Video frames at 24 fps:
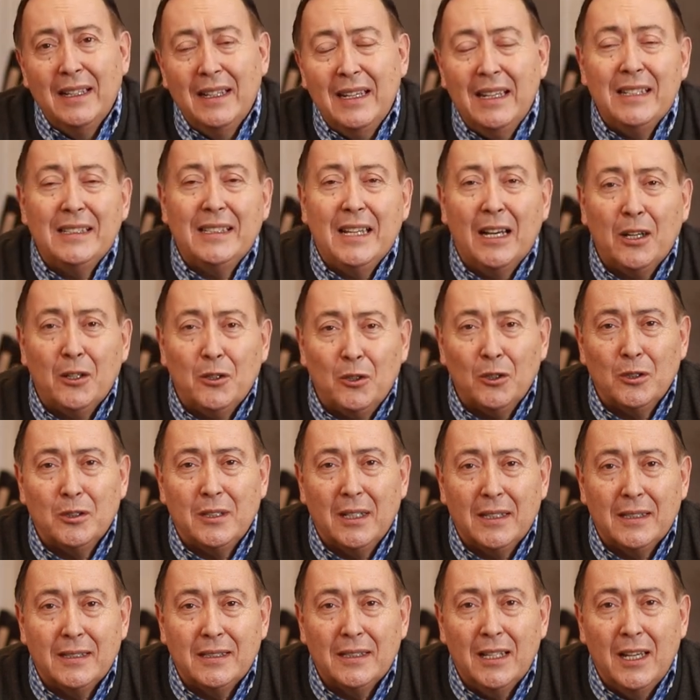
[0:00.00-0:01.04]
Esas
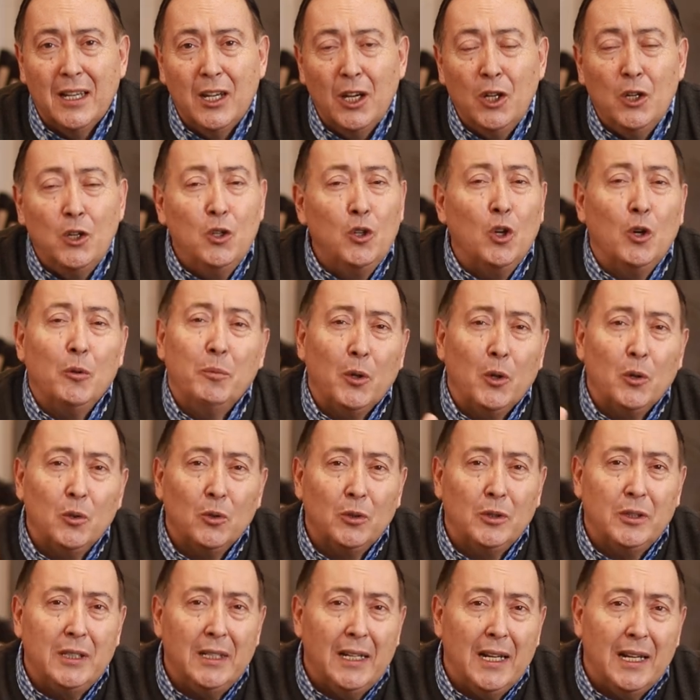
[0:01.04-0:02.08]
cosas no
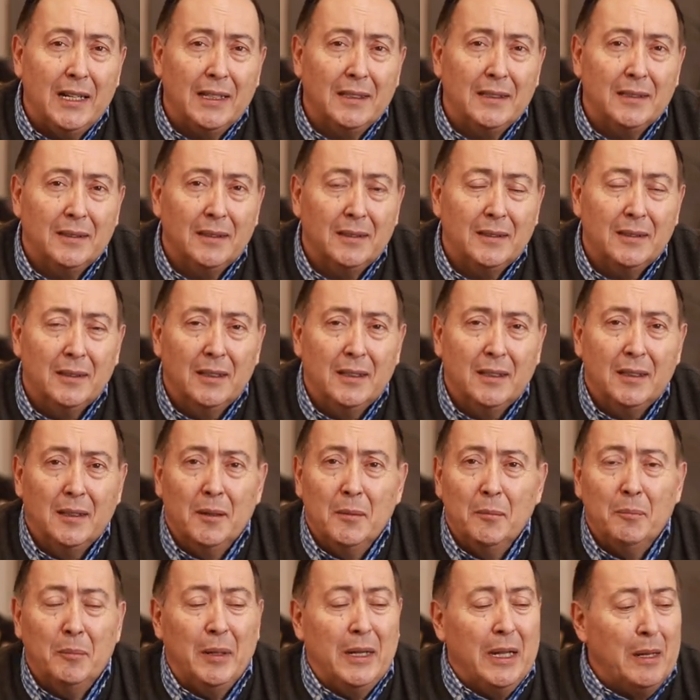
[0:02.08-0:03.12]
producirán
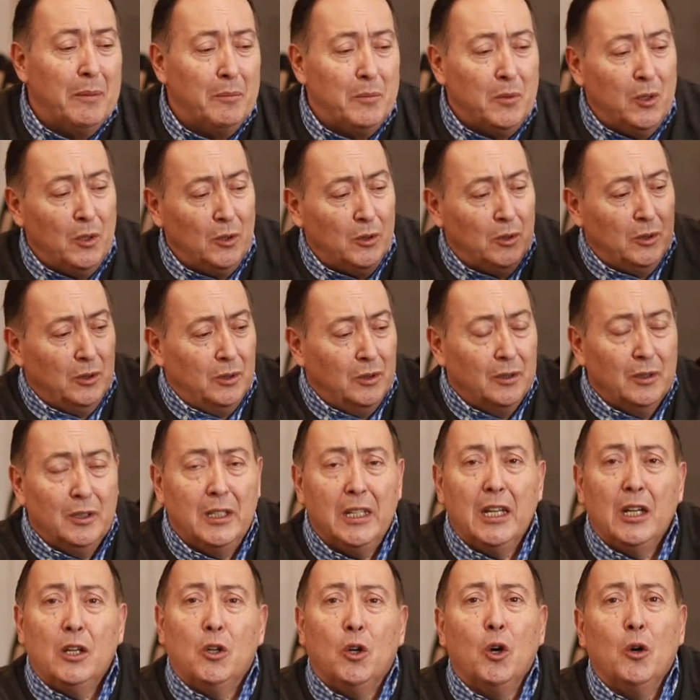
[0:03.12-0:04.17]
premios,
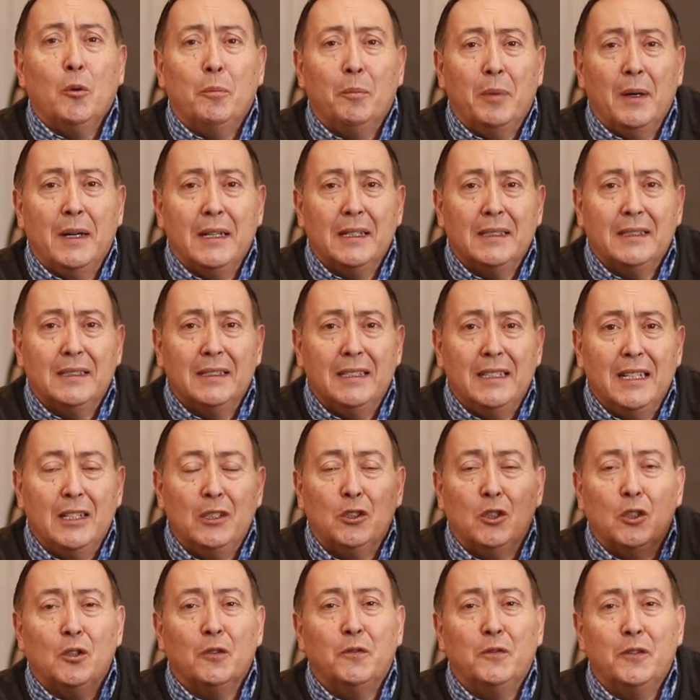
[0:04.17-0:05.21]
ni copas, ni
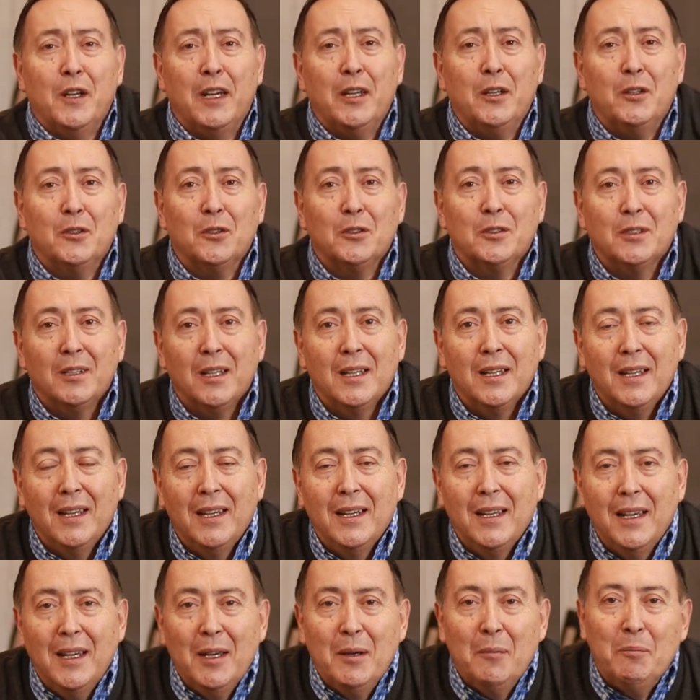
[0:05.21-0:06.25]
trofeos,
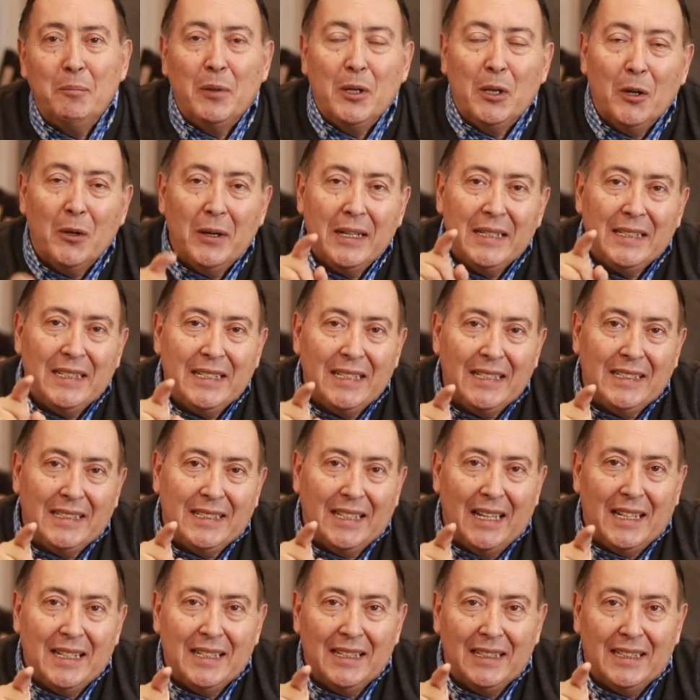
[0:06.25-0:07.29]
pero en ese
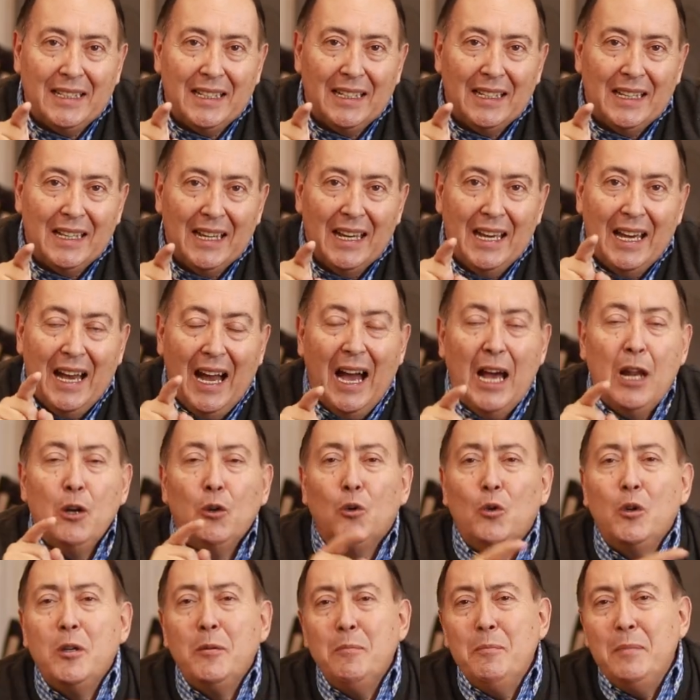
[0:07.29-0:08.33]
instante,
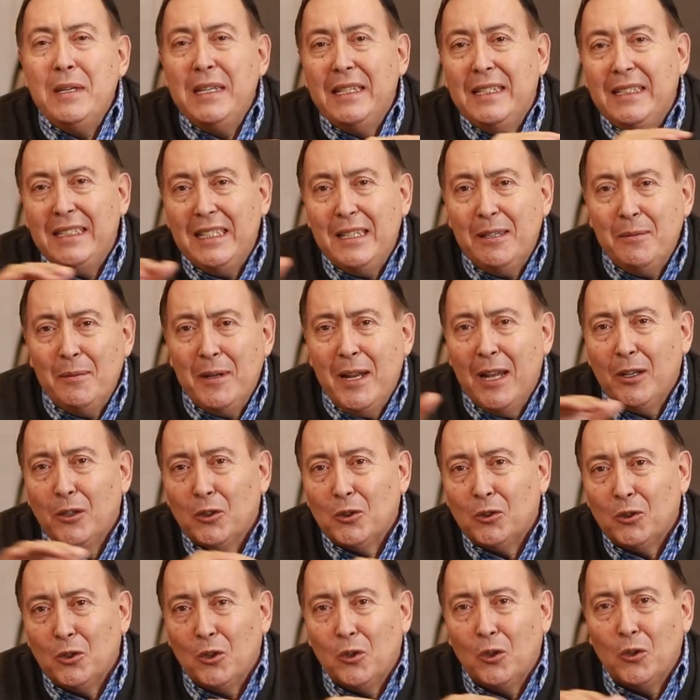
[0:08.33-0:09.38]
algo invisible a
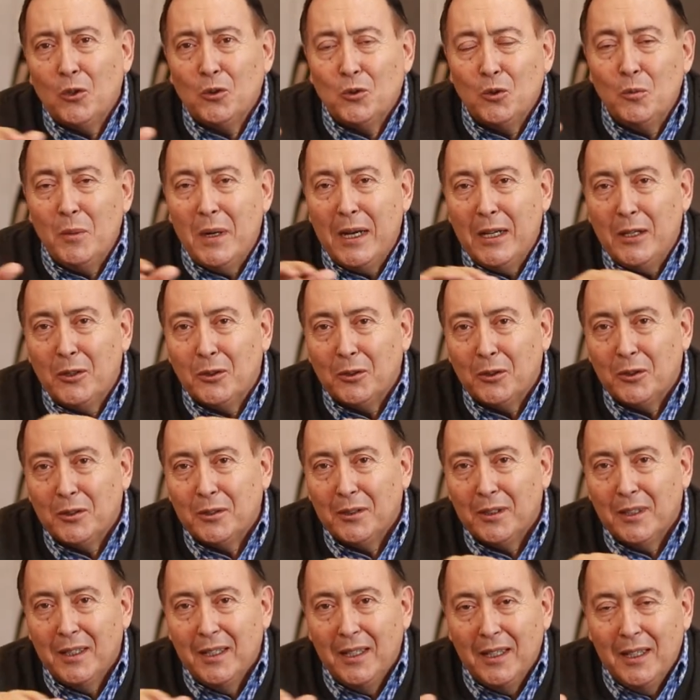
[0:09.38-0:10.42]
los ojos humanos,